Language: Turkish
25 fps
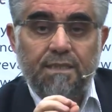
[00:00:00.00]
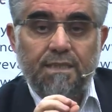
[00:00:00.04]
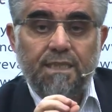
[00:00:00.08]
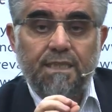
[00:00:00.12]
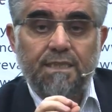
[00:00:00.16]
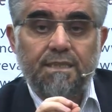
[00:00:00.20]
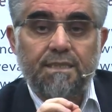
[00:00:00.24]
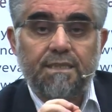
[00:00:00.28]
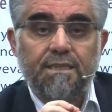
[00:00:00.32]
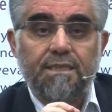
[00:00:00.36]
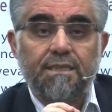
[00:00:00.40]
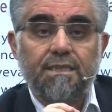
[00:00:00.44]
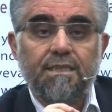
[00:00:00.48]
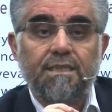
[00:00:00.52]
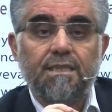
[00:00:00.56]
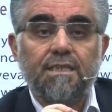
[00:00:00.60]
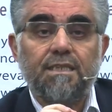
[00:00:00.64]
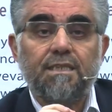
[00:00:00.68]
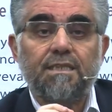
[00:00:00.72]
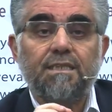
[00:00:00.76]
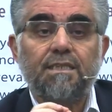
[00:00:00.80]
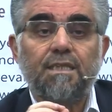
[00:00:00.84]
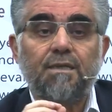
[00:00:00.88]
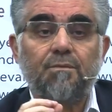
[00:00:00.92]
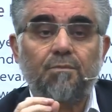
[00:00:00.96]
getirdiği
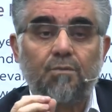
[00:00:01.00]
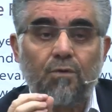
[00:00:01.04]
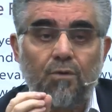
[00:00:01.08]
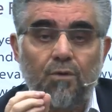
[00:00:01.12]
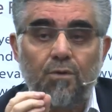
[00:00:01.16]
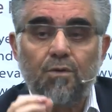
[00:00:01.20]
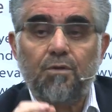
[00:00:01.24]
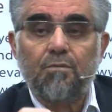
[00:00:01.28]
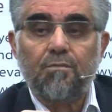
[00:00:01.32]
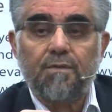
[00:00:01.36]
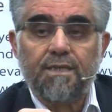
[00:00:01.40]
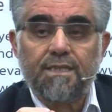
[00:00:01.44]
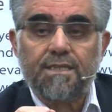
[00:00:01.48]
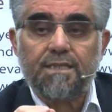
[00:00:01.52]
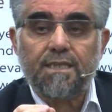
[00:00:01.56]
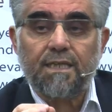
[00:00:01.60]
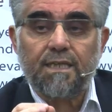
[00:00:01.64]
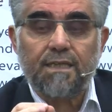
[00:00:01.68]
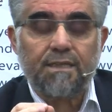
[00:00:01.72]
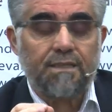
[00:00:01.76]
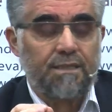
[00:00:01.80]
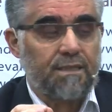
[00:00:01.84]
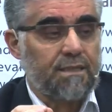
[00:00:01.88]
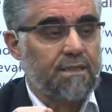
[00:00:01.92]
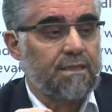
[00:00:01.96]
kitap
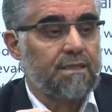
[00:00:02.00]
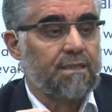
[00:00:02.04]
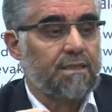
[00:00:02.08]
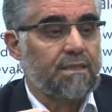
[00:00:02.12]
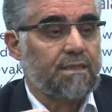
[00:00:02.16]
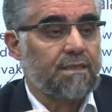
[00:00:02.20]
olmasaydı